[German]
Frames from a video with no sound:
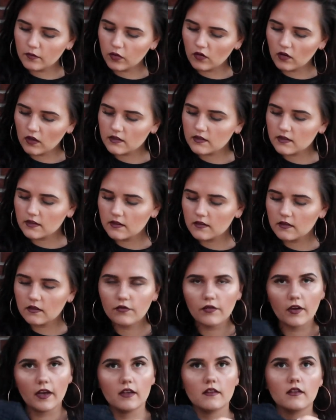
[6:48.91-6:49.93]
Po hat sie eine
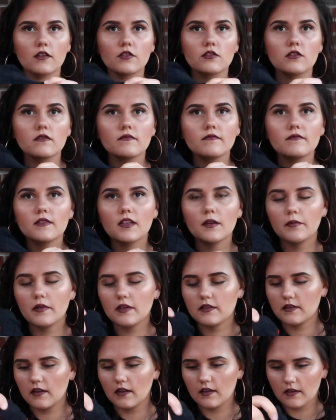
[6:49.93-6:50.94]
Fake-Tasche. Da
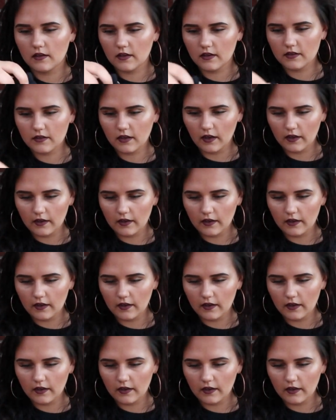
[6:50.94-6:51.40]
passt leider nichts